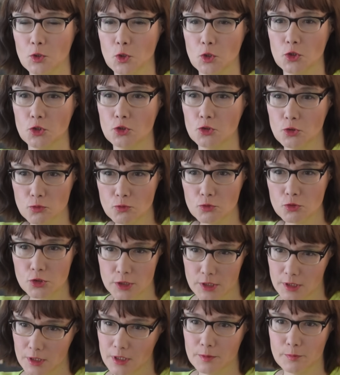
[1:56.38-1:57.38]
Ее
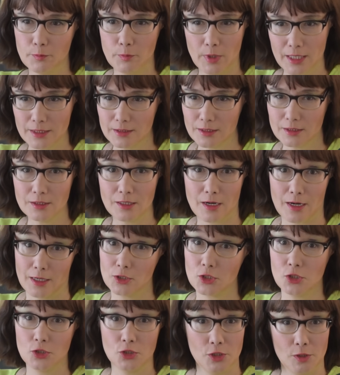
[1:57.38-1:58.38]
учили падать
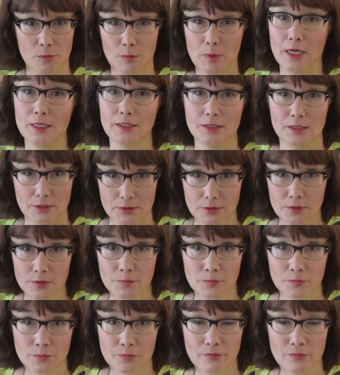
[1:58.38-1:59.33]
раньше, чем ходить.